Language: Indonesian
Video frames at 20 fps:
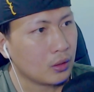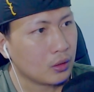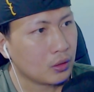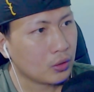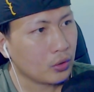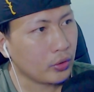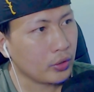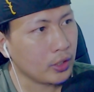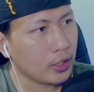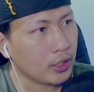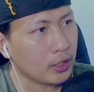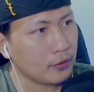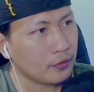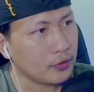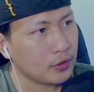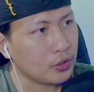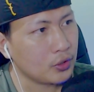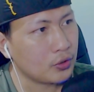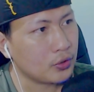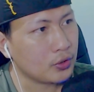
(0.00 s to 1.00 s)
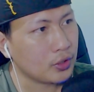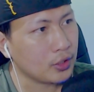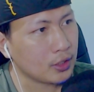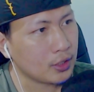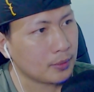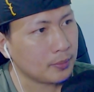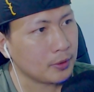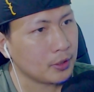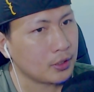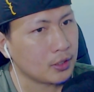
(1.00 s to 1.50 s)
Oh ini ada videonya
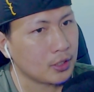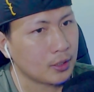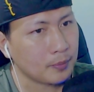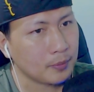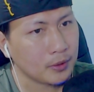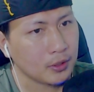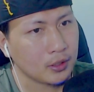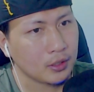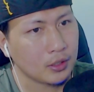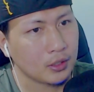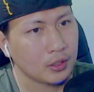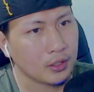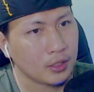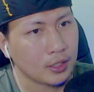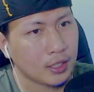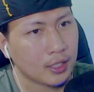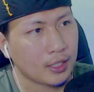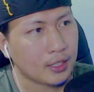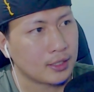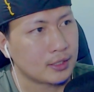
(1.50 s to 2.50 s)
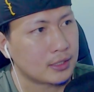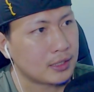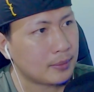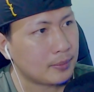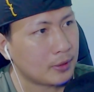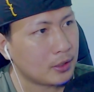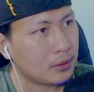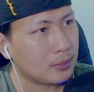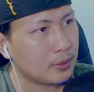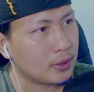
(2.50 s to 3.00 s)
tapi tapi ini guys
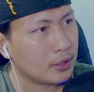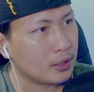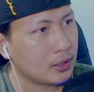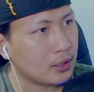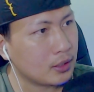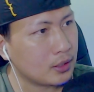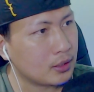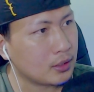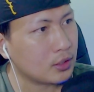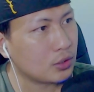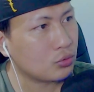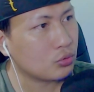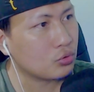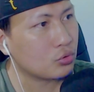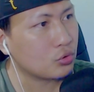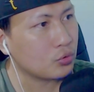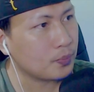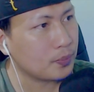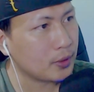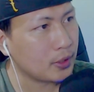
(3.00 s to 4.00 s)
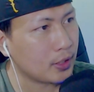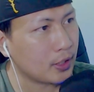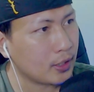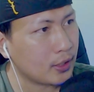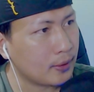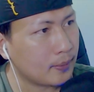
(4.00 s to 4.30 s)
apa namanya ditutupi ya